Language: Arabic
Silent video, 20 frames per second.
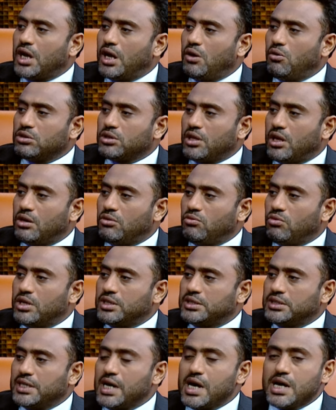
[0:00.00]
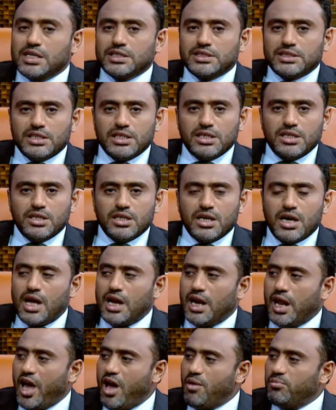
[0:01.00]
الوطن وسياجه
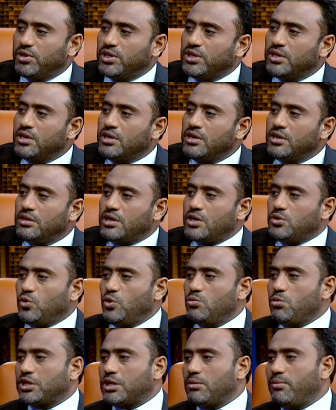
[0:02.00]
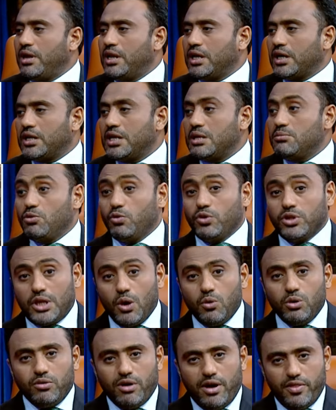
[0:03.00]
الحامي ندعو المجتمع الإقليمي
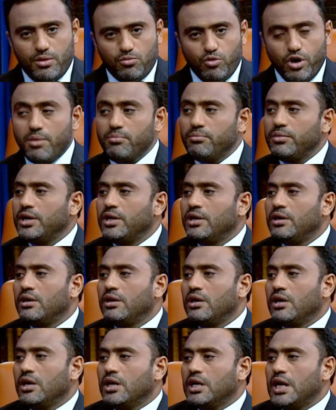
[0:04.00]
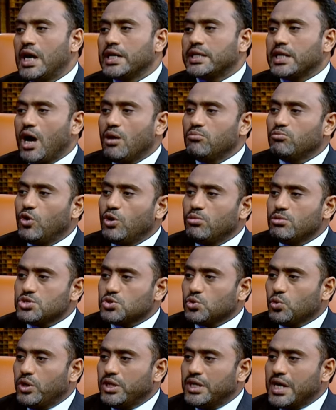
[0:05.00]
والدولي وهذا مهم إلى تحمل
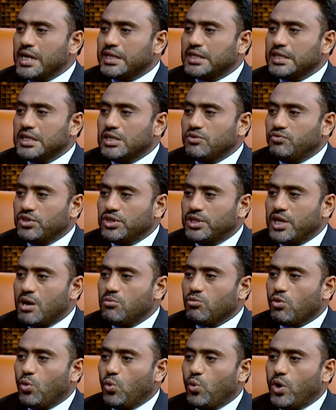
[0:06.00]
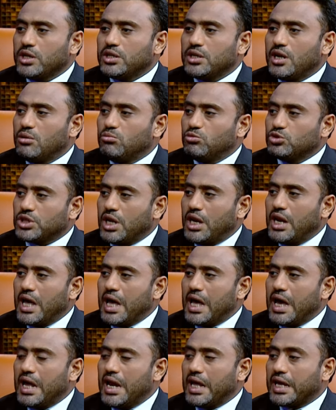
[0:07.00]
مسؤولياته في دعم قواتنا المسلحة
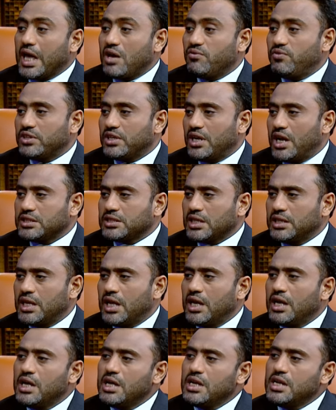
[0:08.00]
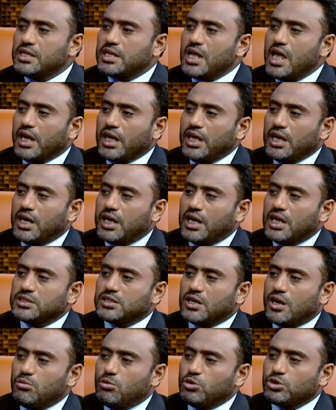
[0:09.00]
على كافة الأصعدة لتحقيق
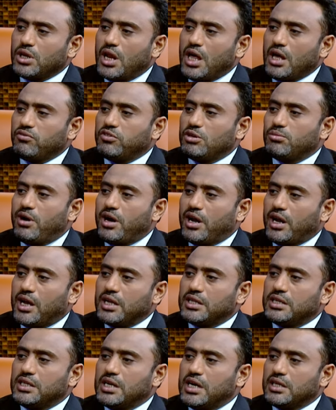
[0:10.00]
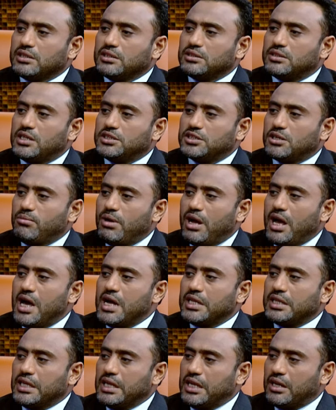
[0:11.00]
النصر المطلق في معركتنا ضد
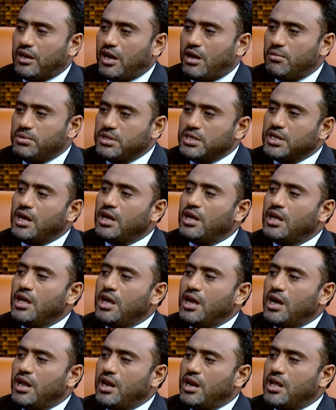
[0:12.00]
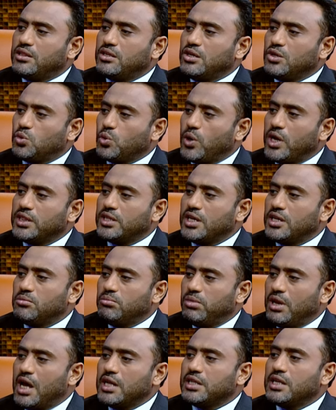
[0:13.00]
الجماعات الإرهابية التي تهدد
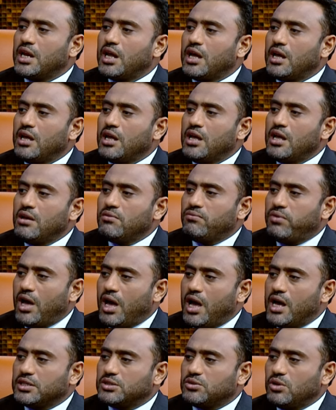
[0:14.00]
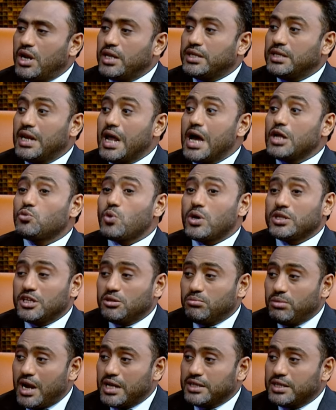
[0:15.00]
بلادنا فحسب التي لا تهدد
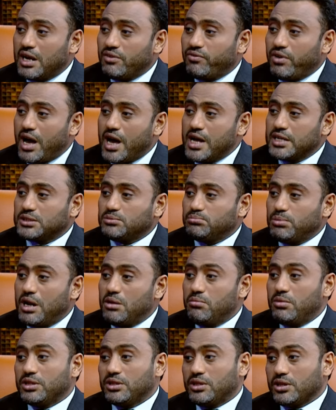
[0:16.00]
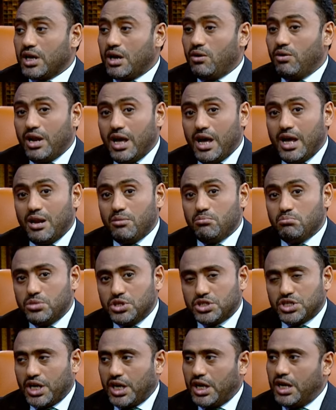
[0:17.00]
بلادنا فحسب بل المنطقة والعالم
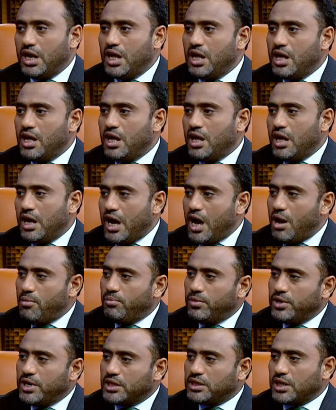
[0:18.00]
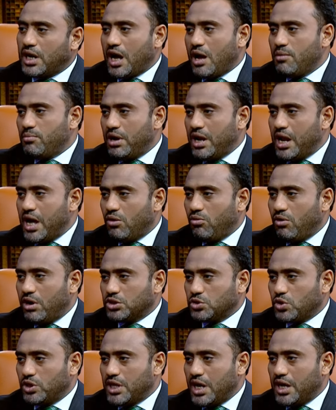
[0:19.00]
بشكل عام نترحم على أرواح
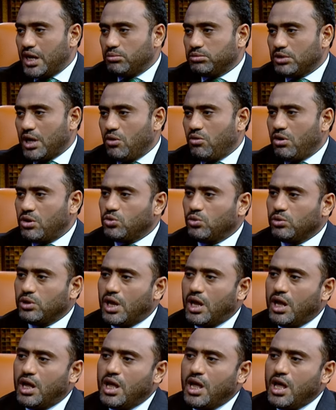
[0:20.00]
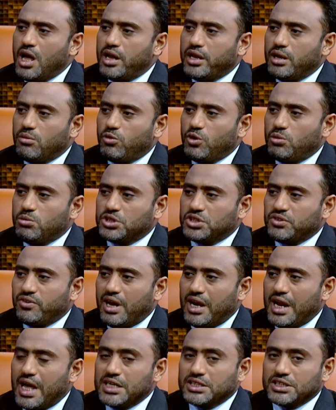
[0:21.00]
شهدائنا الأبطال وندعو الله أن يمن بالشفاء
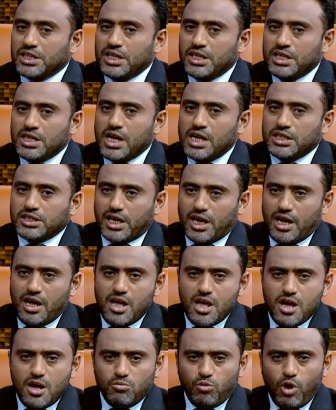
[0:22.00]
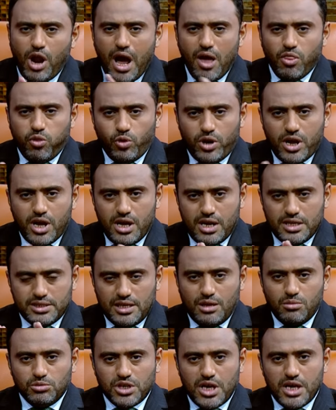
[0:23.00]
العاجل للجرحى الملاحظ هنا أعزائي
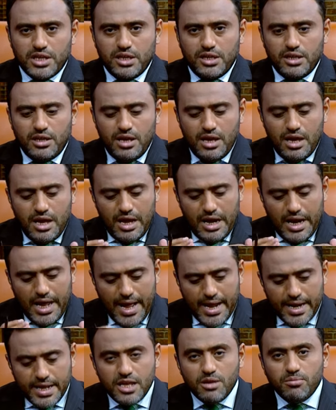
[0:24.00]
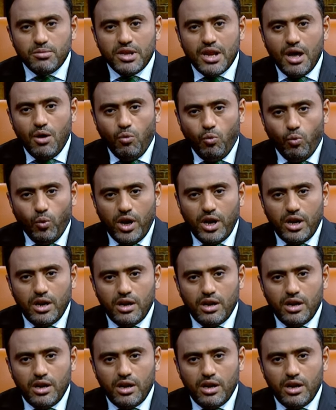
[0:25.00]
المشاهدين العليمي الأول